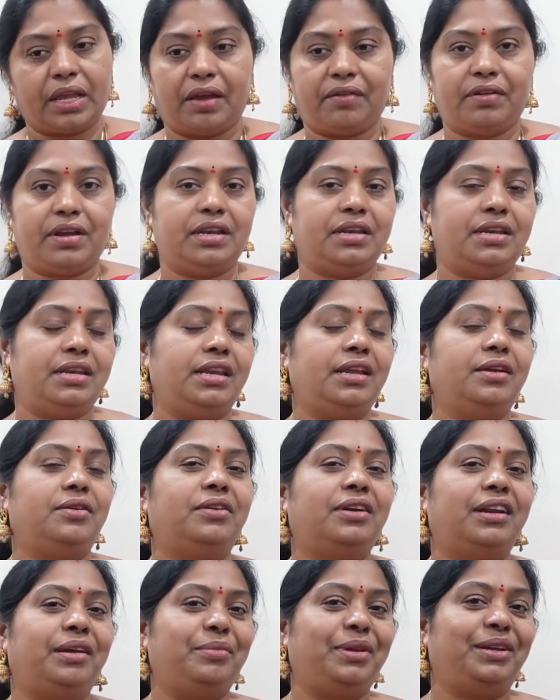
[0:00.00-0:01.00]
అవన్నీ
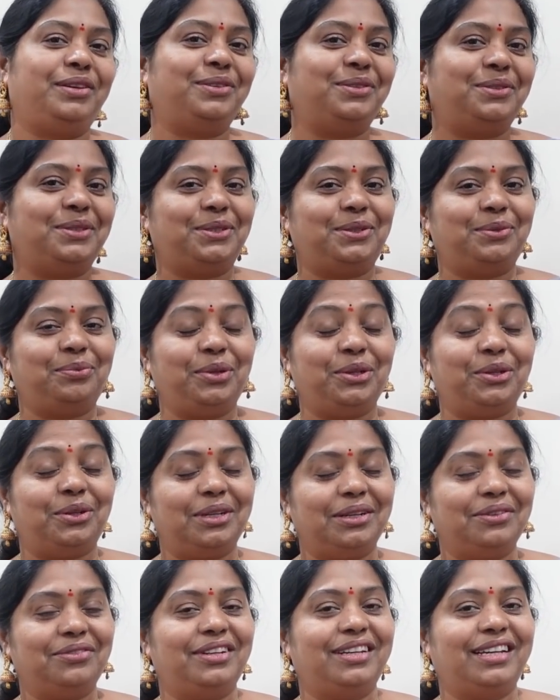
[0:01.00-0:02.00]
కూడా మీకు
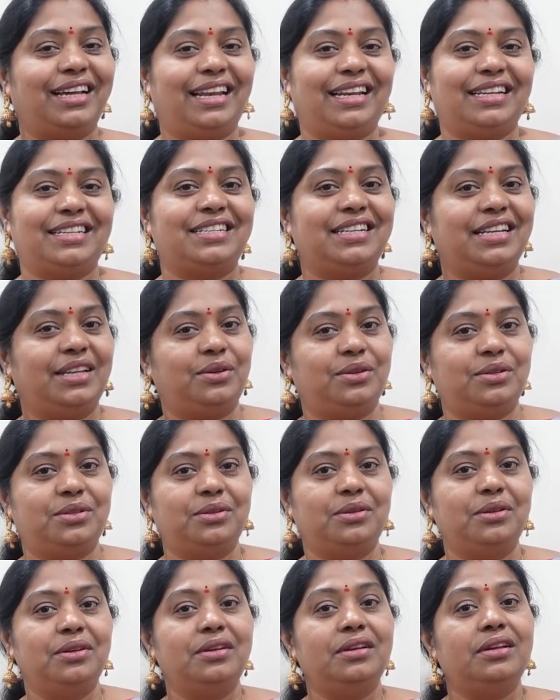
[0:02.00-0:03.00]
బ్యూటిఫుల్ కలెక్షన్ ఈరోజు